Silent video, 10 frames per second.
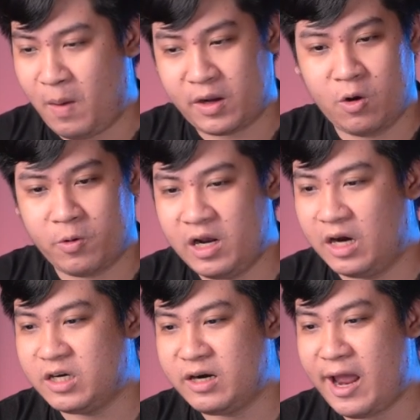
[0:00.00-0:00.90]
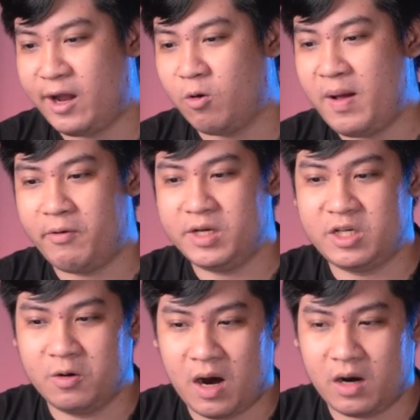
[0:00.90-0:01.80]
Mặc dù cái lời trấn an của Barry
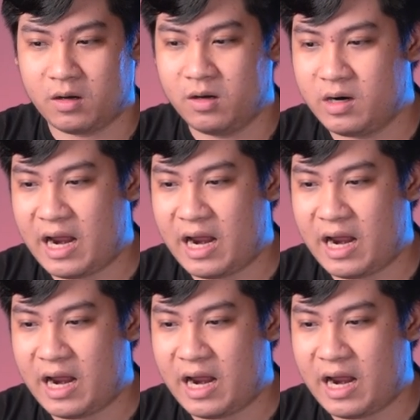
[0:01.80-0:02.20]
Silver được đưa